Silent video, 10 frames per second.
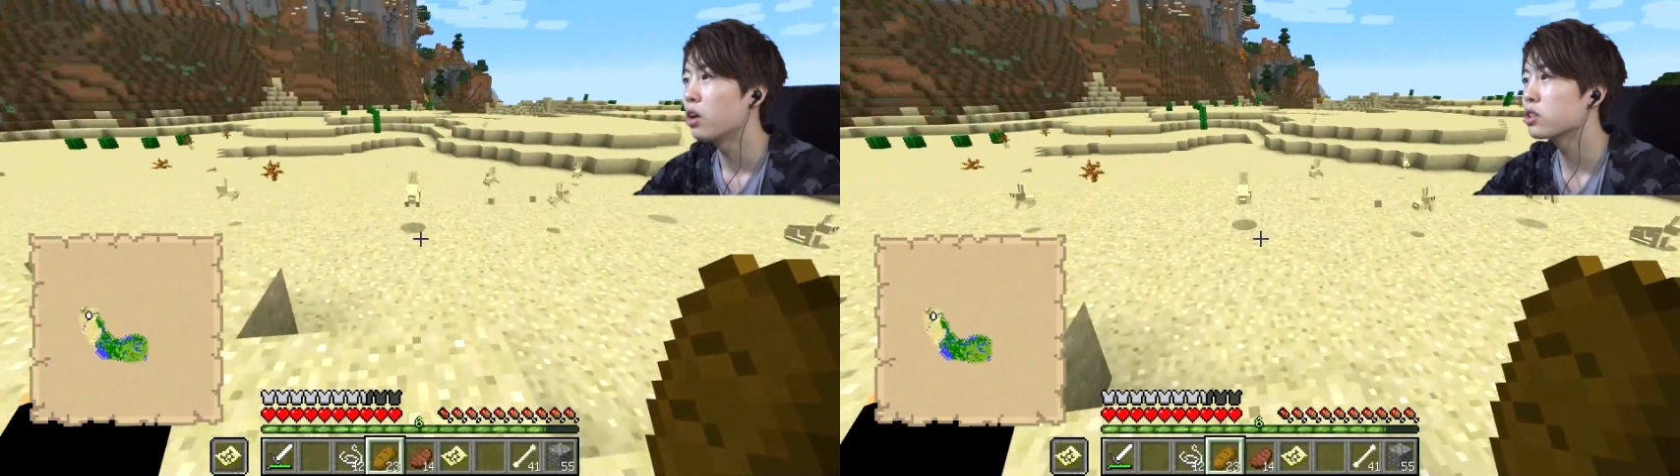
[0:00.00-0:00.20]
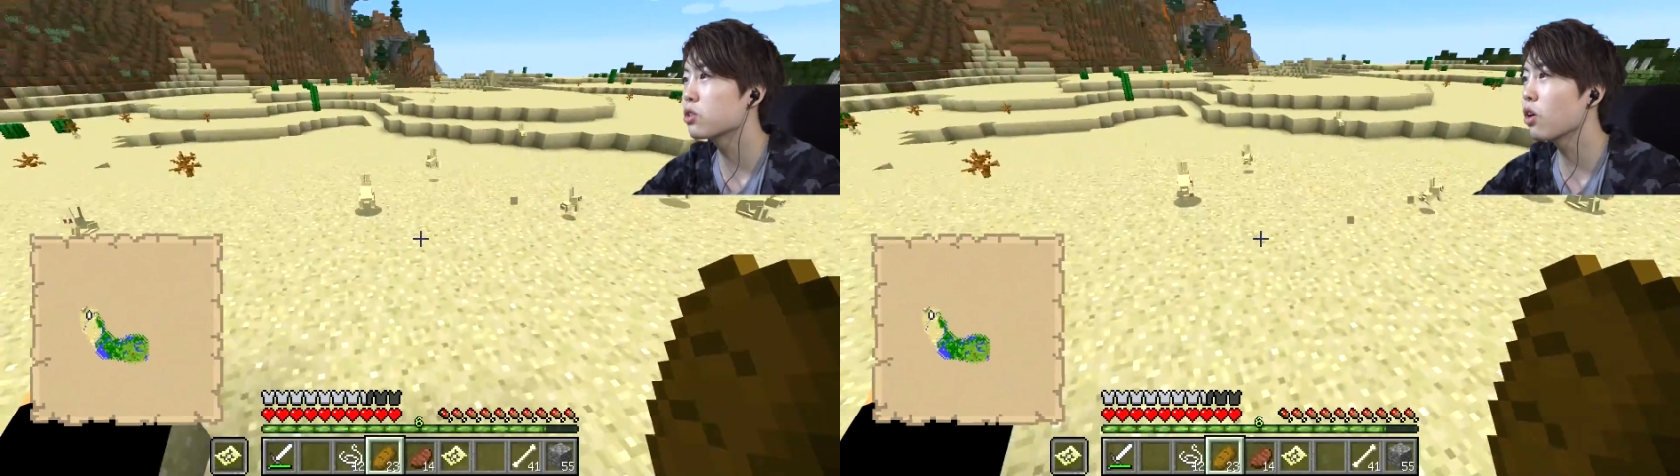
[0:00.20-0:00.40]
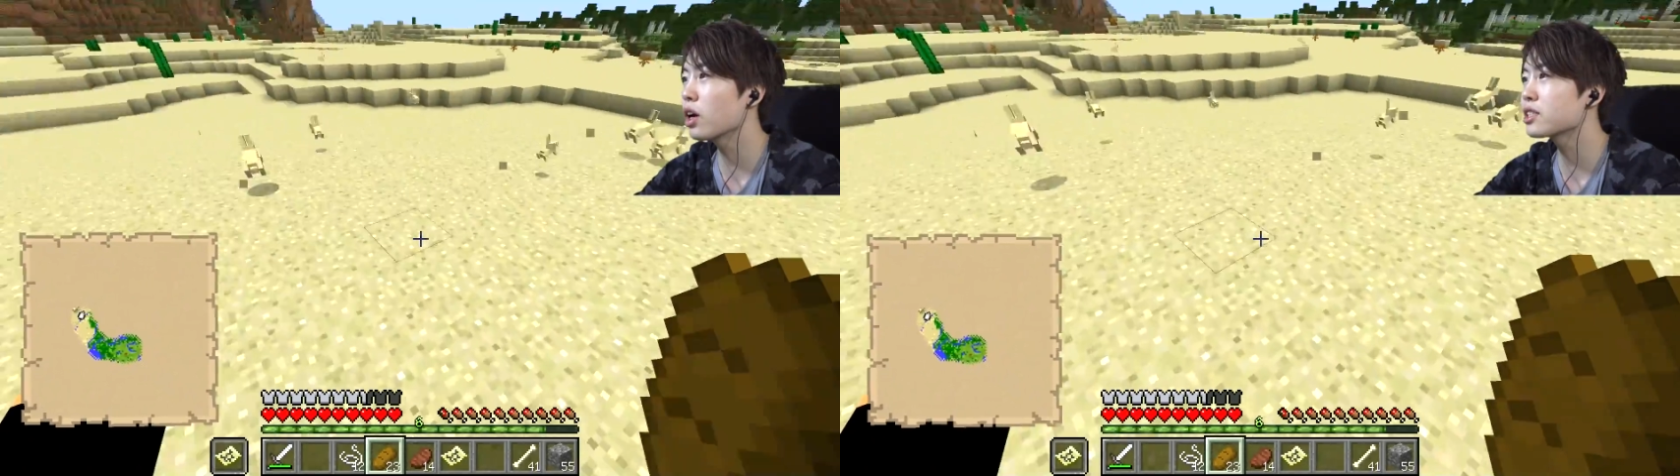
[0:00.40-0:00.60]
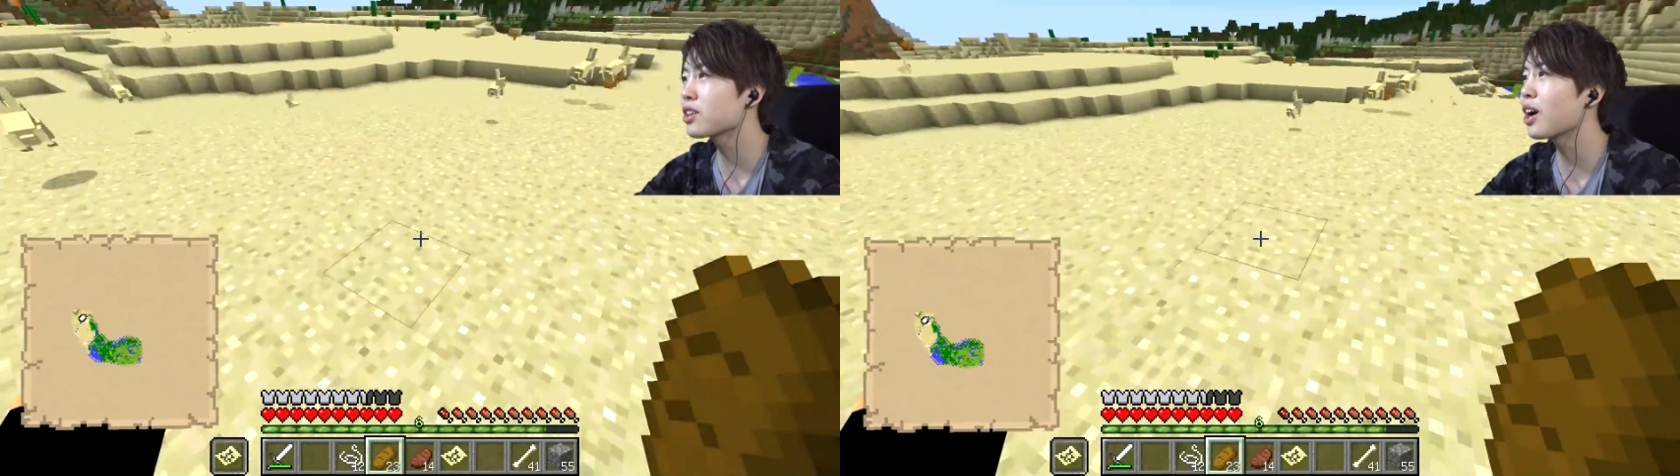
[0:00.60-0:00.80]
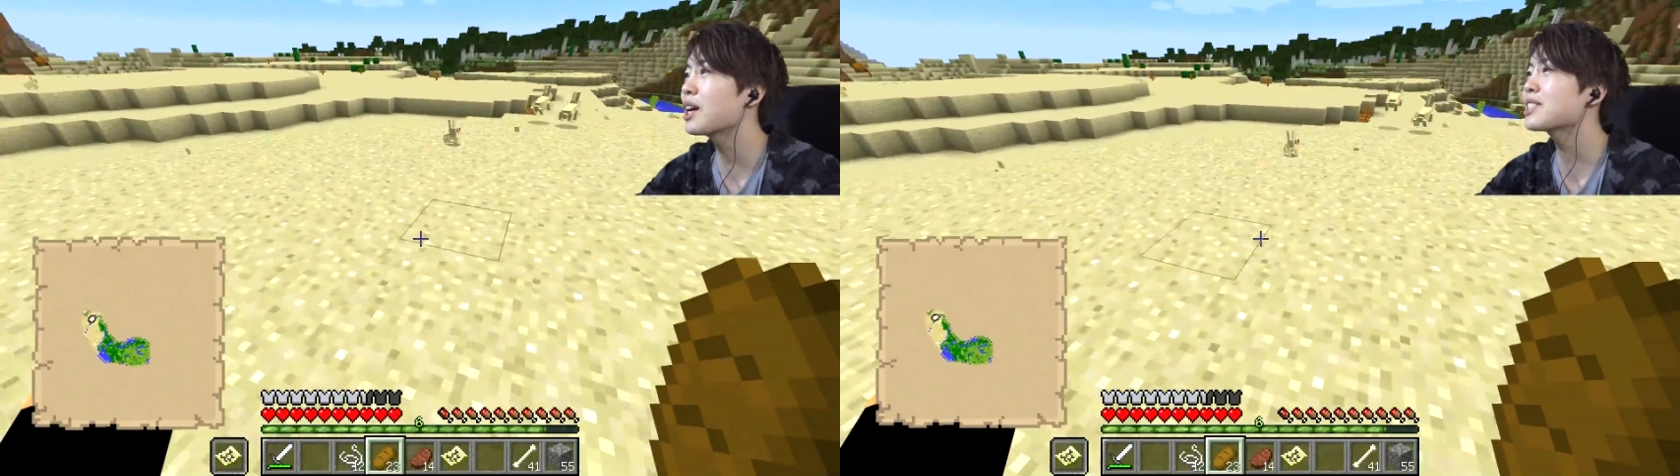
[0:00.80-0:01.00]
すごいす
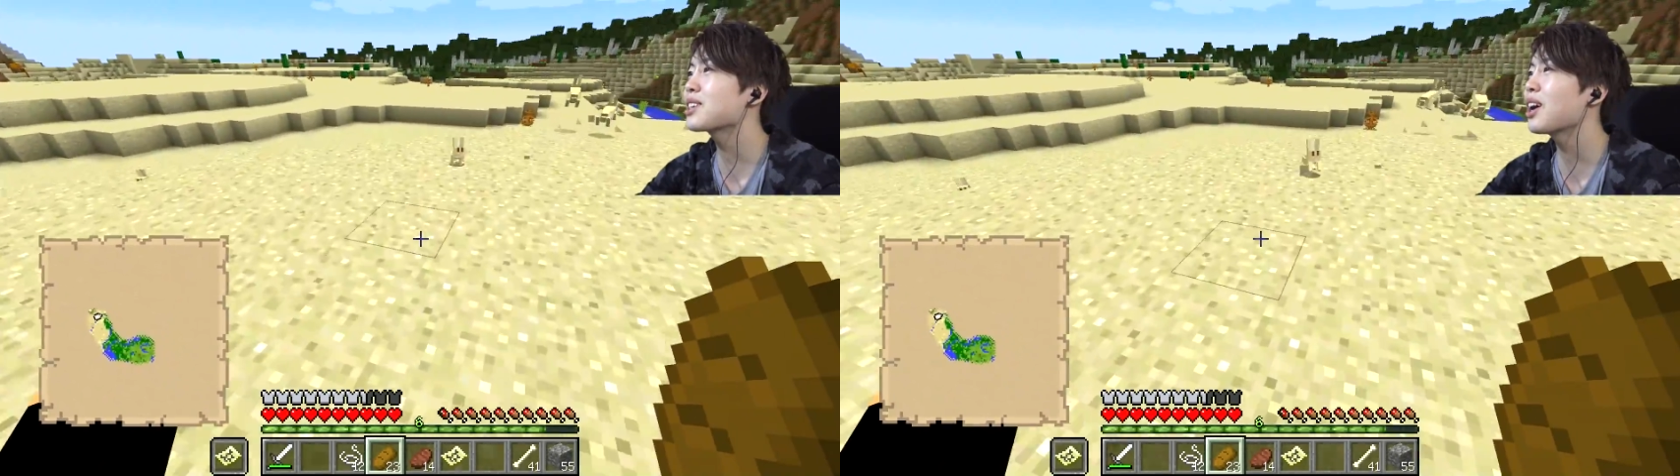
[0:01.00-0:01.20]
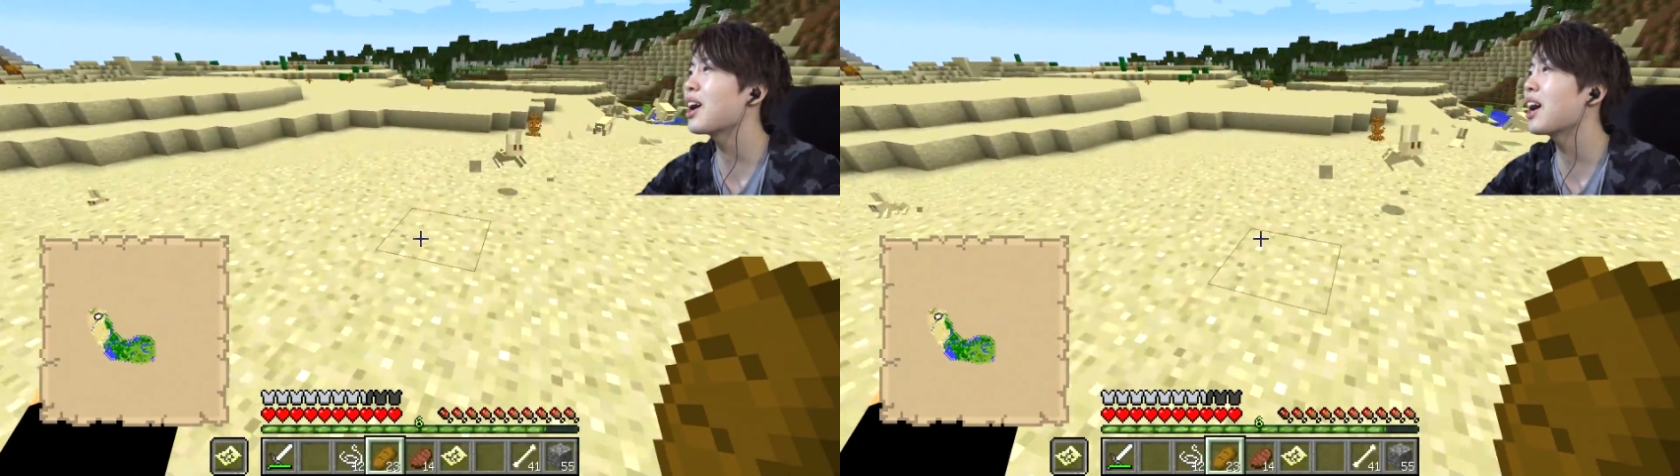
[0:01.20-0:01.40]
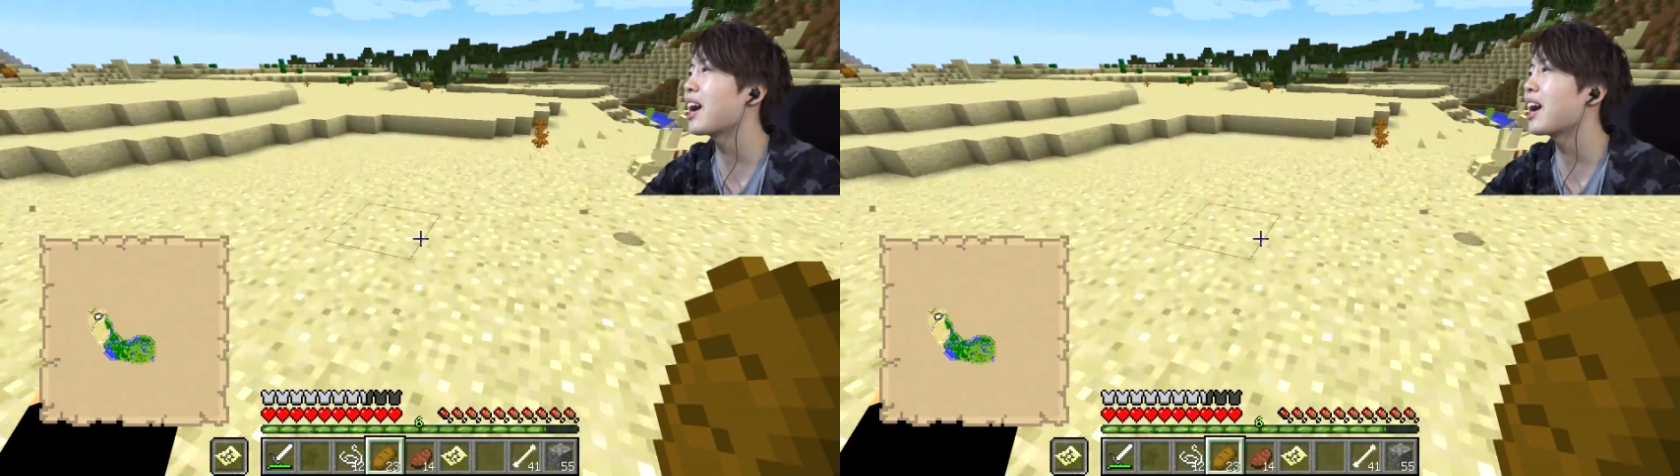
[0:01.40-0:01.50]
ごいすごい